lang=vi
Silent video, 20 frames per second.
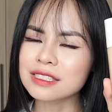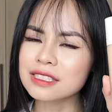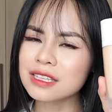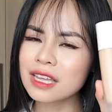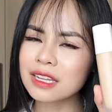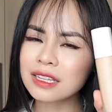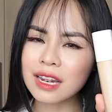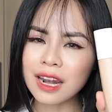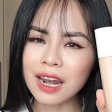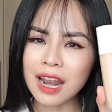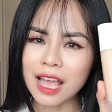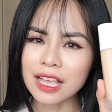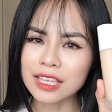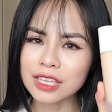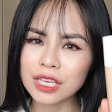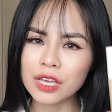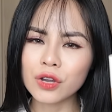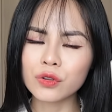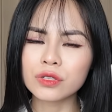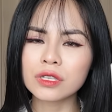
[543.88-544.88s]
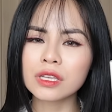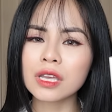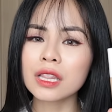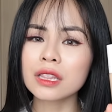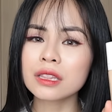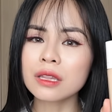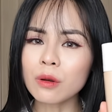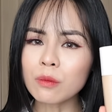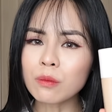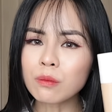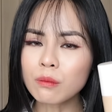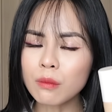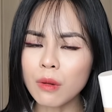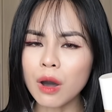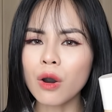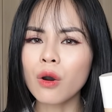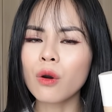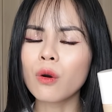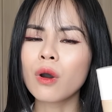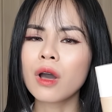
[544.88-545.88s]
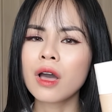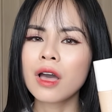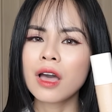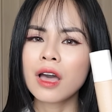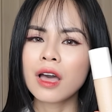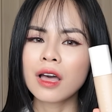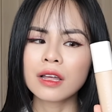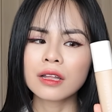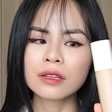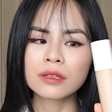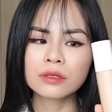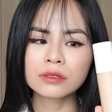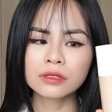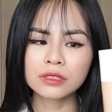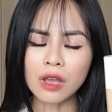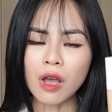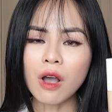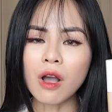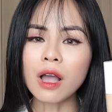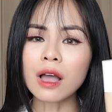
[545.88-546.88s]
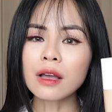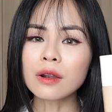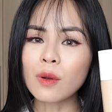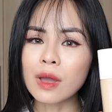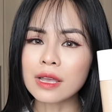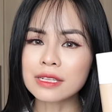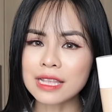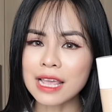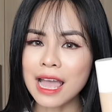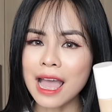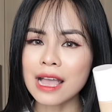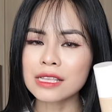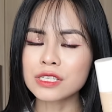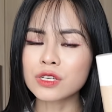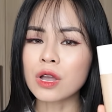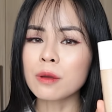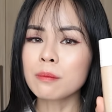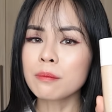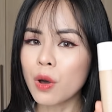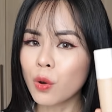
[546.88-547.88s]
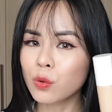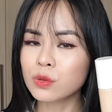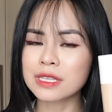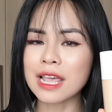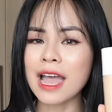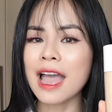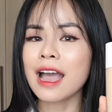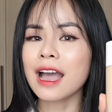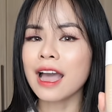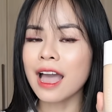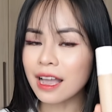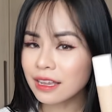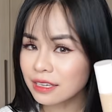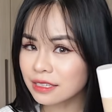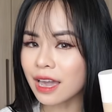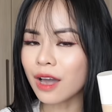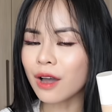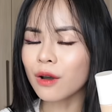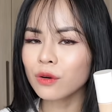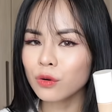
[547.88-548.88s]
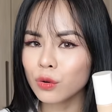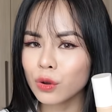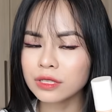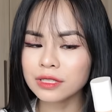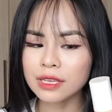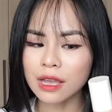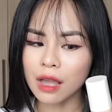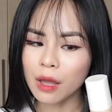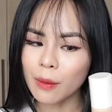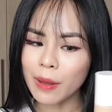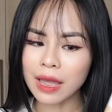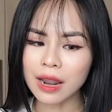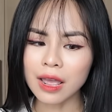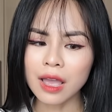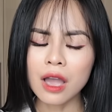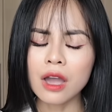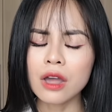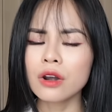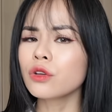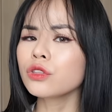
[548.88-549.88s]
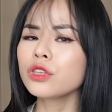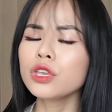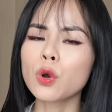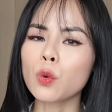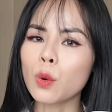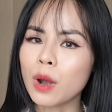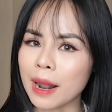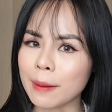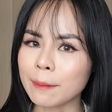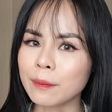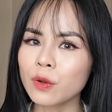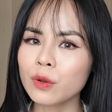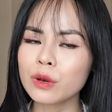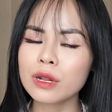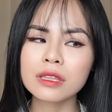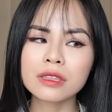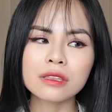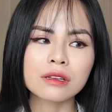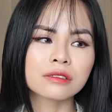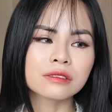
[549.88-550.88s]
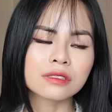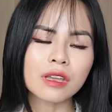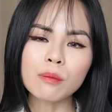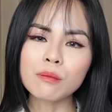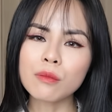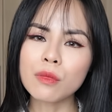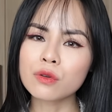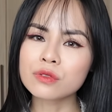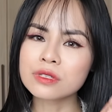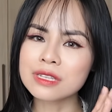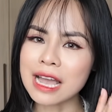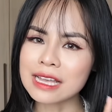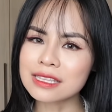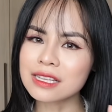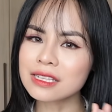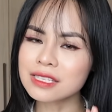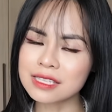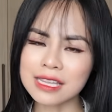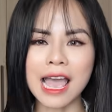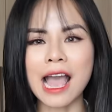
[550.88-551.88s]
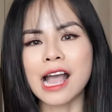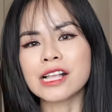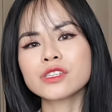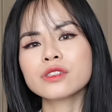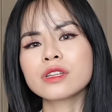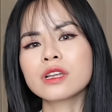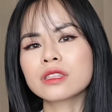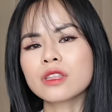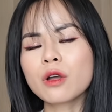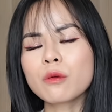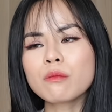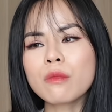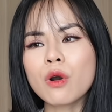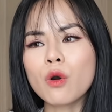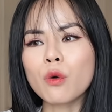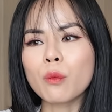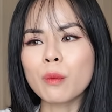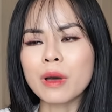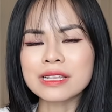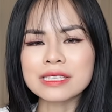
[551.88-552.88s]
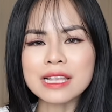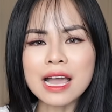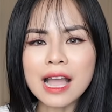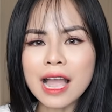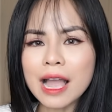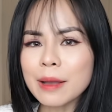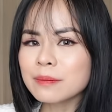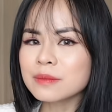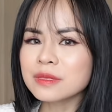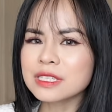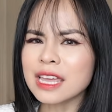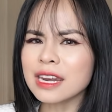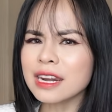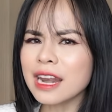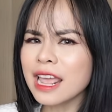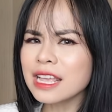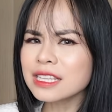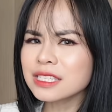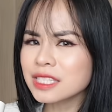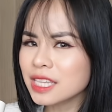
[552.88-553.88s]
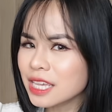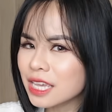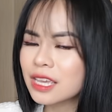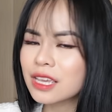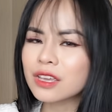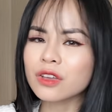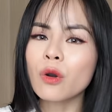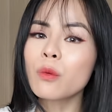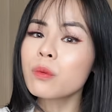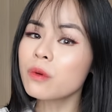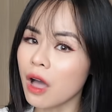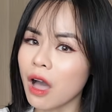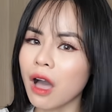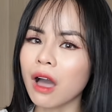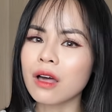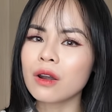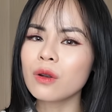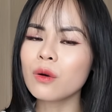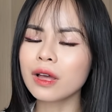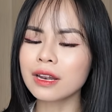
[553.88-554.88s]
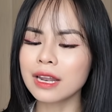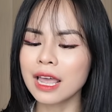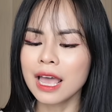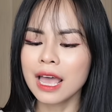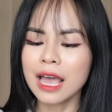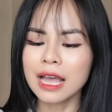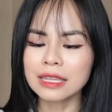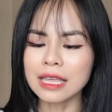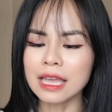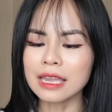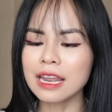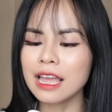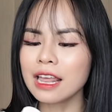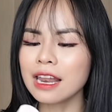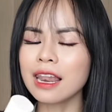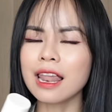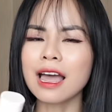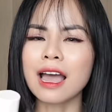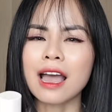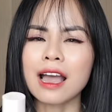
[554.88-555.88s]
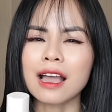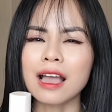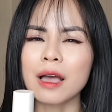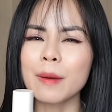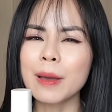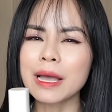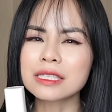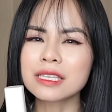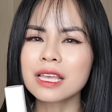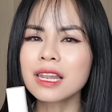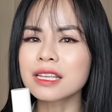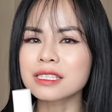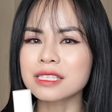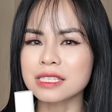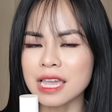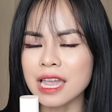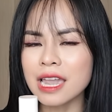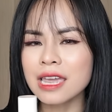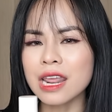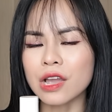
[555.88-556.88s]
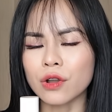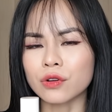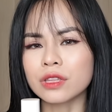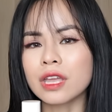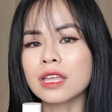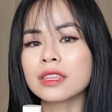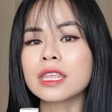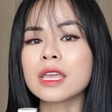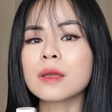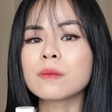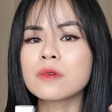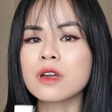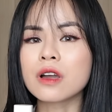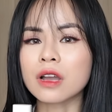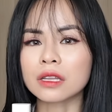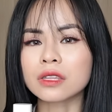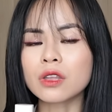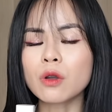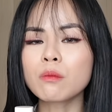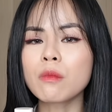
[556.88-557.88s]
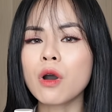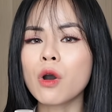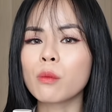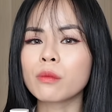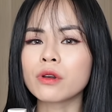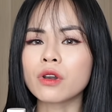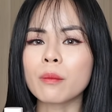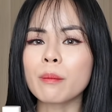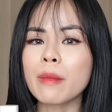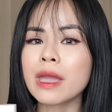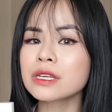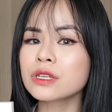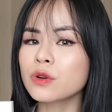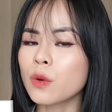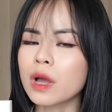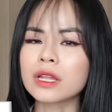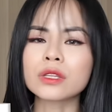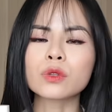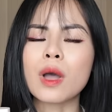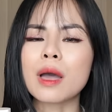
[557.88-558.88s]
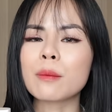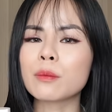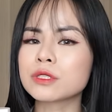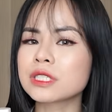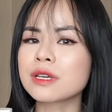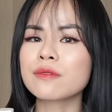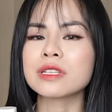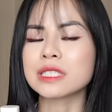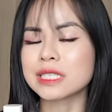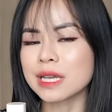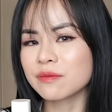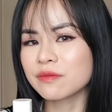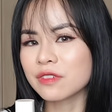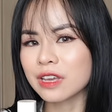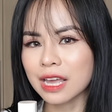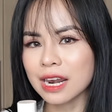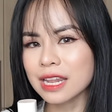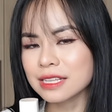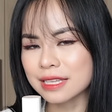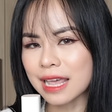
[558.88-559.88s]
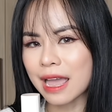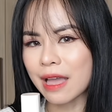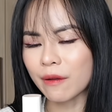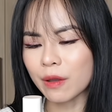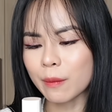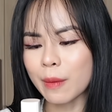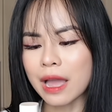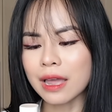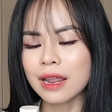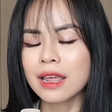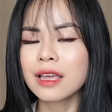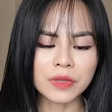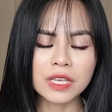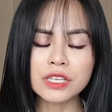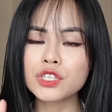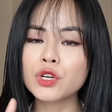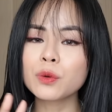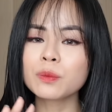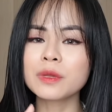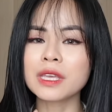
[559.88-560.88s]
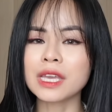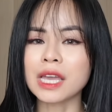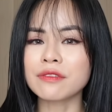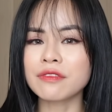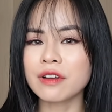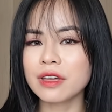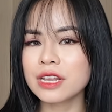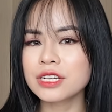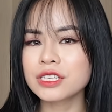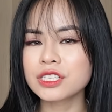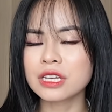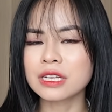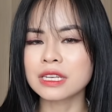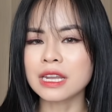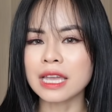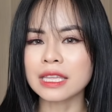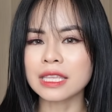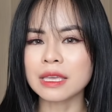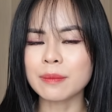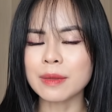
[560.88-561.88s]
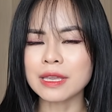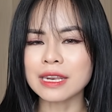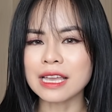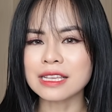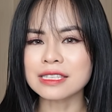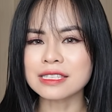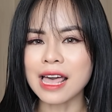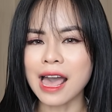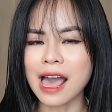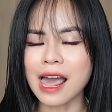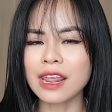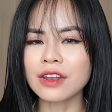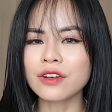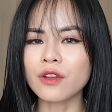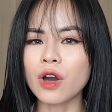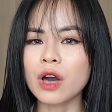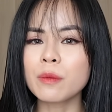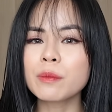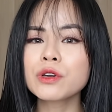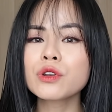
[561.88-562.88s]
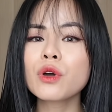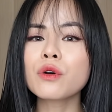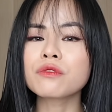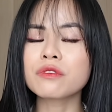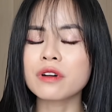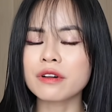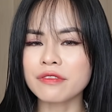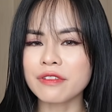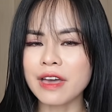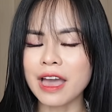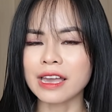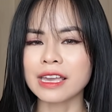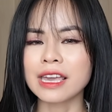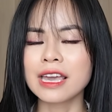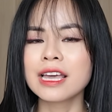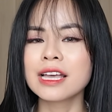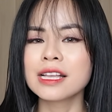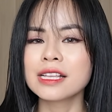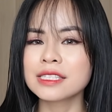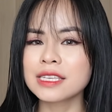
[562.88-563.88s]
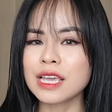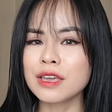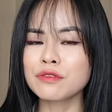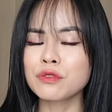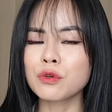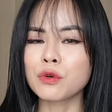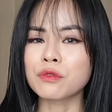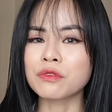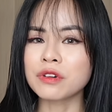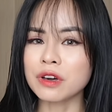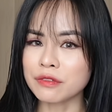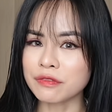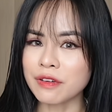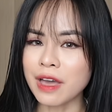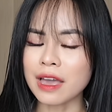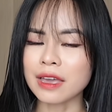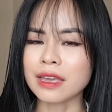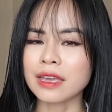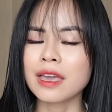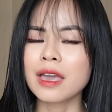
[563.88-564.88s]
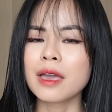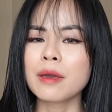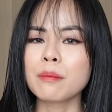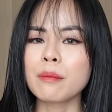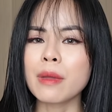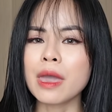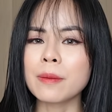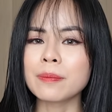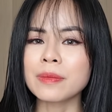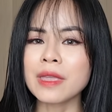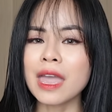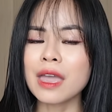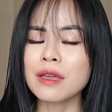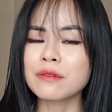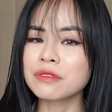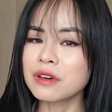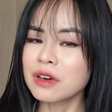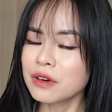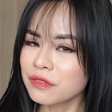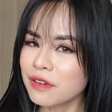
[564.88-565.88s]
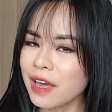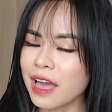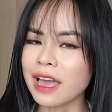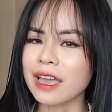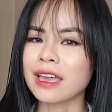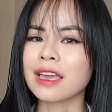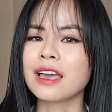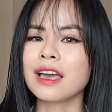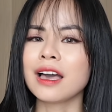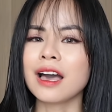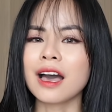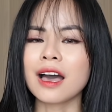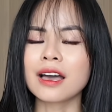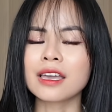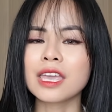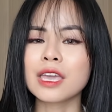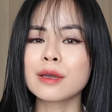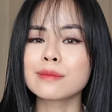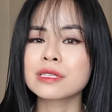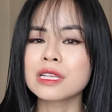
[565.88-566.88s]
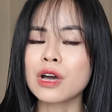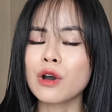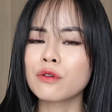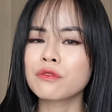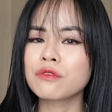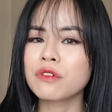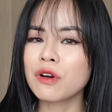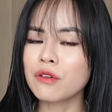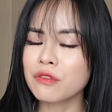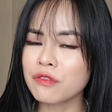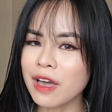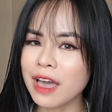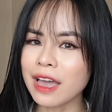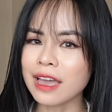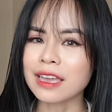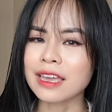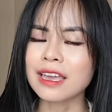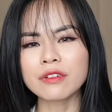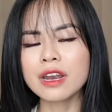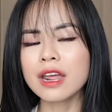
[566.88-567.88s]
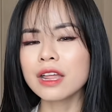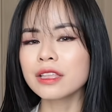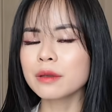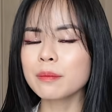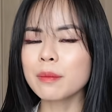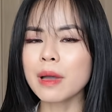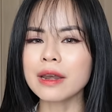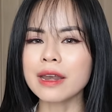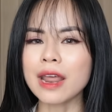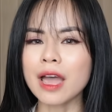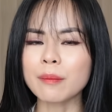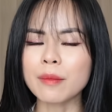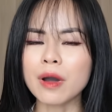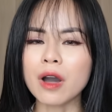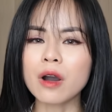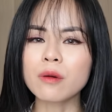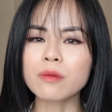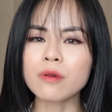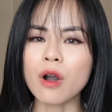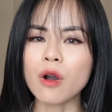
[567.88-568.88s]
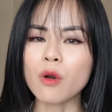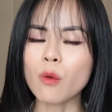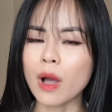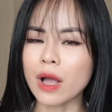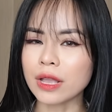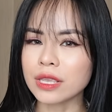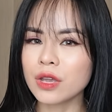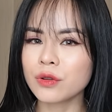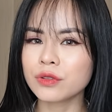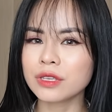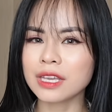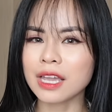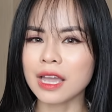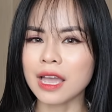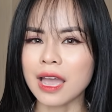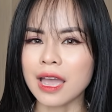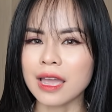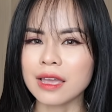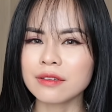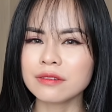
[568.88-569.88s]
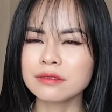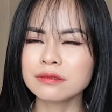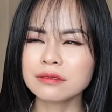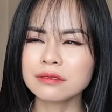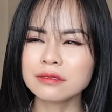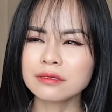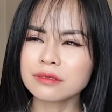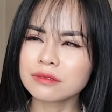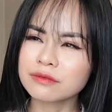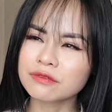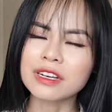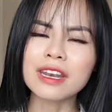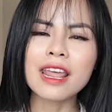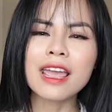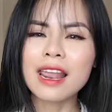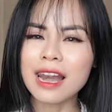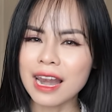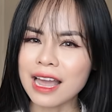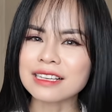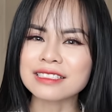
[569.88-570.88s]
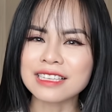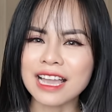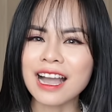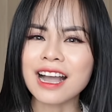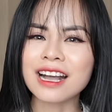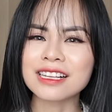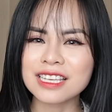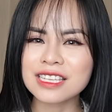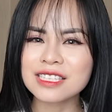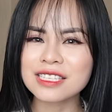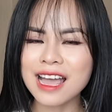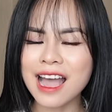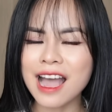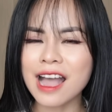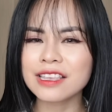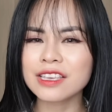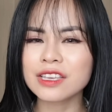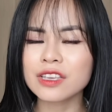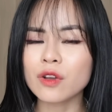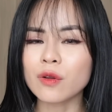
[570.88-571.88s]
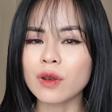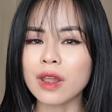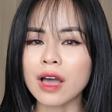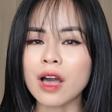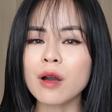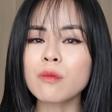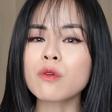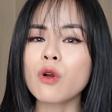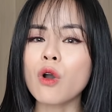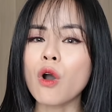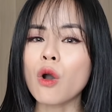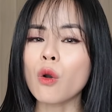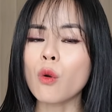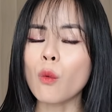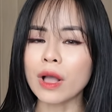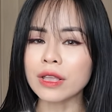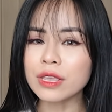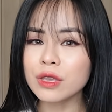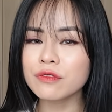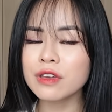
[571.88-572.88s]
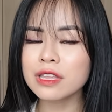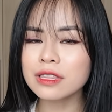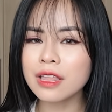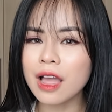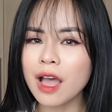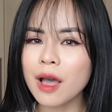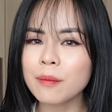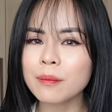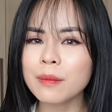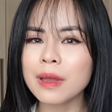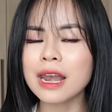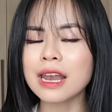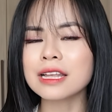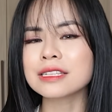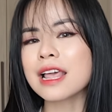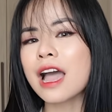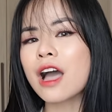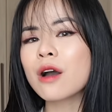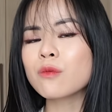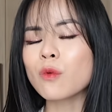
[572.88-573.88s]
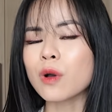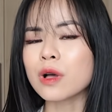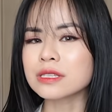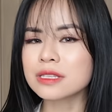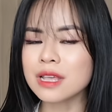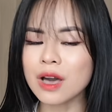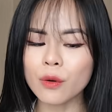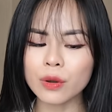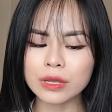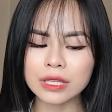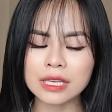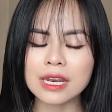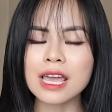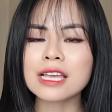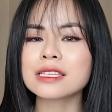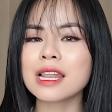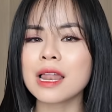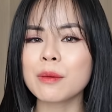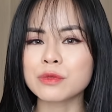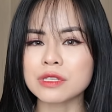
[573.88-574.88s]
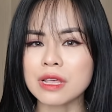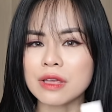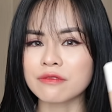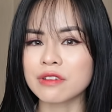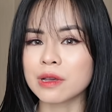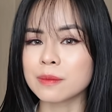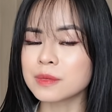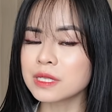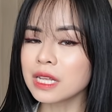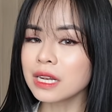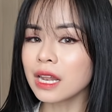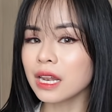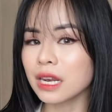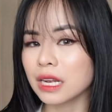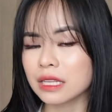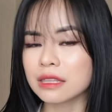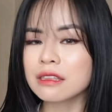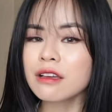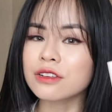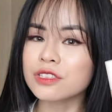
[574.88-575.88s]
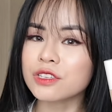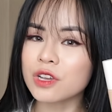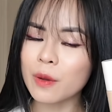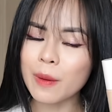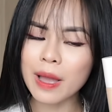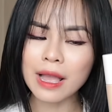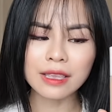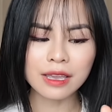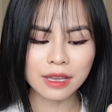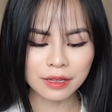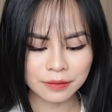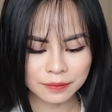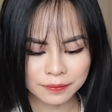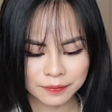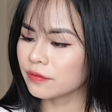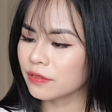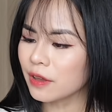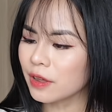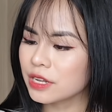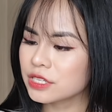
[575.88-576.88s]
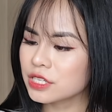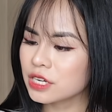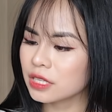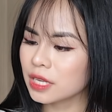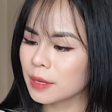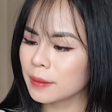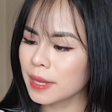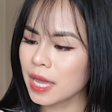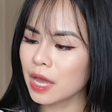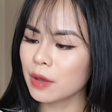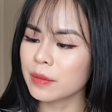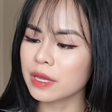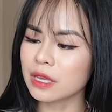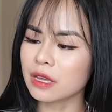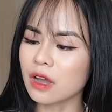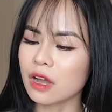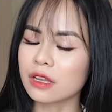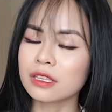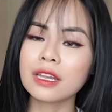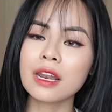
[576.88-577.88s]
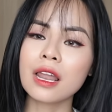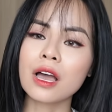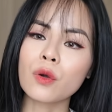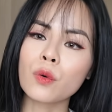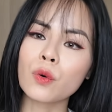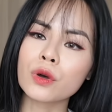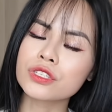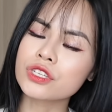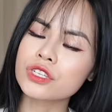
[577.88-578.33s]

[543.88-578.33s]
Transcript: rất là nhiều những cái tông màu cho các loại da cho các màu da khác nhau luôn nha các bạn nó nhiều lắm luôn đấy từ tông màu da rất sáng cho tới tông màu mà da ngăm da đen xì cũng có luôn thế nên là các bạn rất là dễ để có thể tìm được cái tông màu mà nó match hoàn toàn 100% với cái làn da của các bạn nhìn chung thì cái foundation này thì mình đánh giá là nó ở mức độ vừa phải che phủ vừa phải mềm nhẹ vừa phải à, kiềm dầu vừa phải vấn đề là những bạn nào mà không có quá nhiều những cái vấn đề lằng nhằng ở trên da như kiểu là không có quá nhiều vết thâm hay là da không quá dầu ấy thì đây sẽ là một sản phẩm rất là lý tưởng cho các bạn nhé foundation tiếp theo mình có thì là của